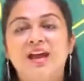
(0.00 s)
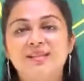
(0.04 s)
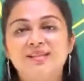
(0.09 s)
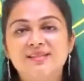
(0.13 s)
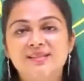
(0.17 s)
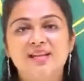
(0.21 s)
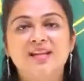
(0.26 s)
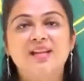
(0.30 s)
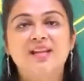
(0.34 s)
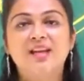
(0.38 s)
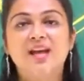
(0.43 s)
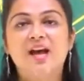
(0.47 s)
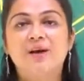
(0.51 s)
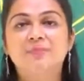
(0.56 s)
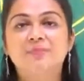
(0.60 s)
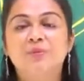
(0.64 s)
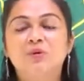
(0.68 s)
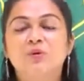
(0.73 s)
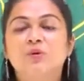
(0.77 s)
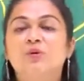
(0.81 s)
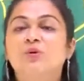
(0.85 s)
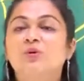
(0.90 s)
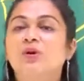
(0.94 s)
ऐसे ही
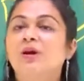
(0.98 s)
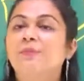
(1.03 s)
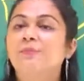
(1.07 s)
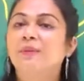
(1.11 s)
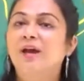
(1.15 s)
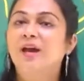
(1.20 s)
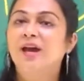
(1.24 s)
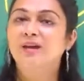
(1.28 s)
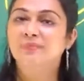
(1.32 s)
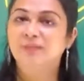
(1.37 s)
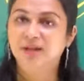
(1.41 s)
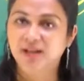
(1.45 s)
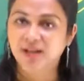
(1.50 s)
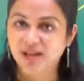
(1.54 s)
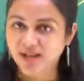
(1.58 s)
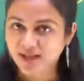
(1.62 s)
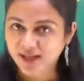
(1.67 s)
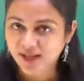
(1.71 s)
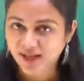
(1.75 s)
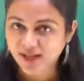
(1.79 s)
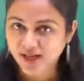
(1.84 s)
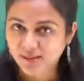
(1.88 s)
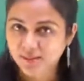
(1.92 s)
आप लोगों का प्यार
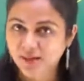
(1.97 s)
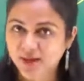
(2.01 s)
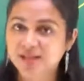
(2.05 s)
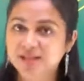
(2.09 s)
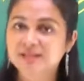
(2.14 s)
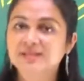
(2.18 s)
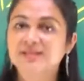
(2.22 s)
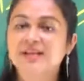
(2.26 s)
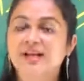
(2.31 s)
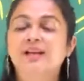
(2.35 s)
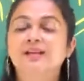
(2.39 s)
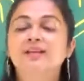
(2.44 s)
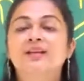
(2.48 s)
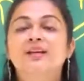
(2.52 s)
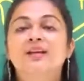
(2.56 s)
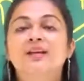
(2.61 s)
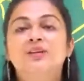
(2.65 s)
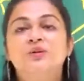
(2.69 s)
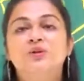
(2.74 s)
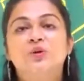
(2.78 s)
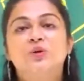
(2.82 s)
बना रहे हमारे साथ